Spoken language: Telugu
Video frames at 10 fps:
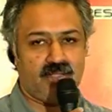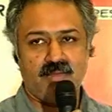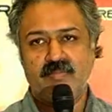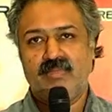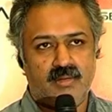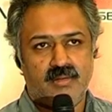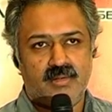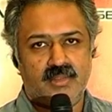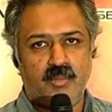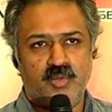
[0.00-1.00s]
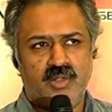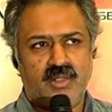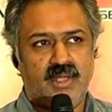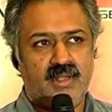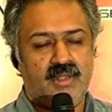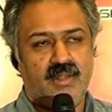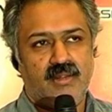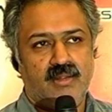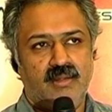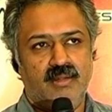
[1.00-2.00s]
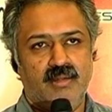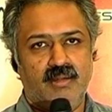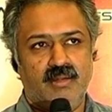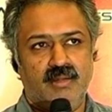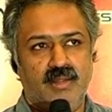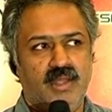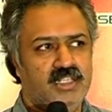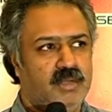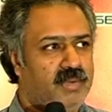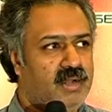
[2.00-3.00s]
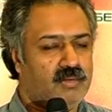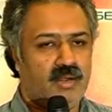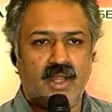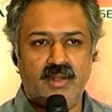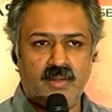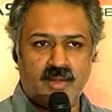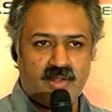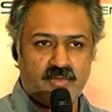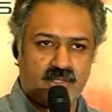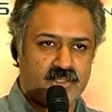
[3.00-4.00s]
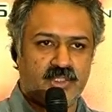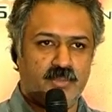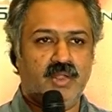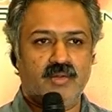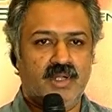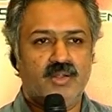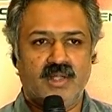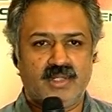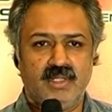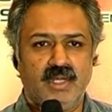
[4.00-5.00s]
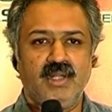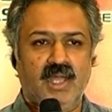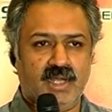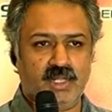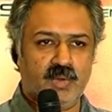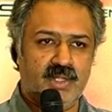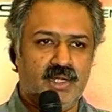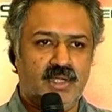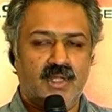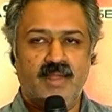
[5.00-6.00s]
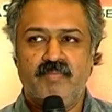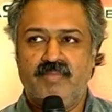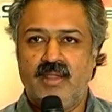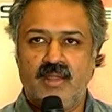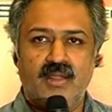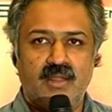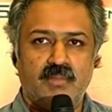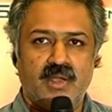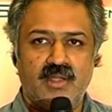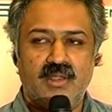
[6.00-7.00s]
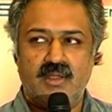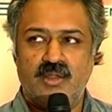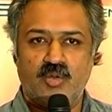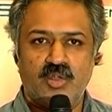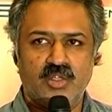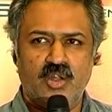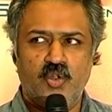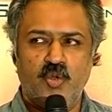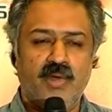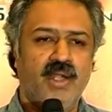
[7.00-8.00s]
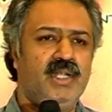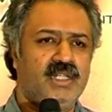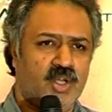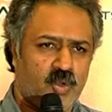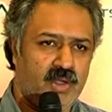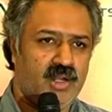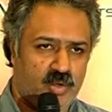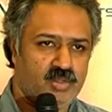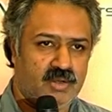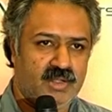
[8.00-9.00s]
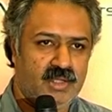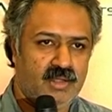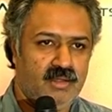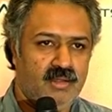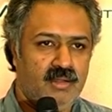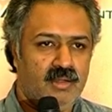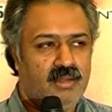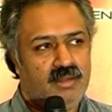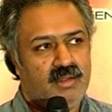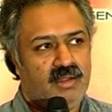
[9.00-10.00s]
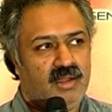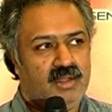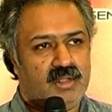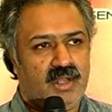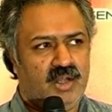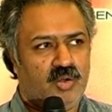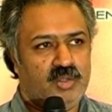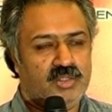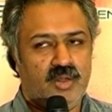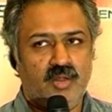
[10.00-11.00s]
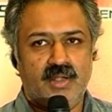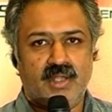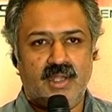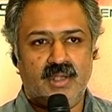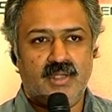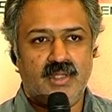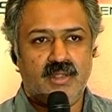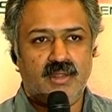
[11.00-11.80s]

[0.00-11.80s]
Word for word: ఇది సముద్రు కానీ ఏం కూడా ఆయన ఆయన చెప్తాను నేను నాకు తెలియదు కానీ నాకు అర్థమైంది ఏంటంటే ఈ ఈ రోజుల్లో హ్యుమానిటీ తక్కువైన రోజులు ఇవి ఇట్లాంటి రోజుల్లో ఇట్లాంటి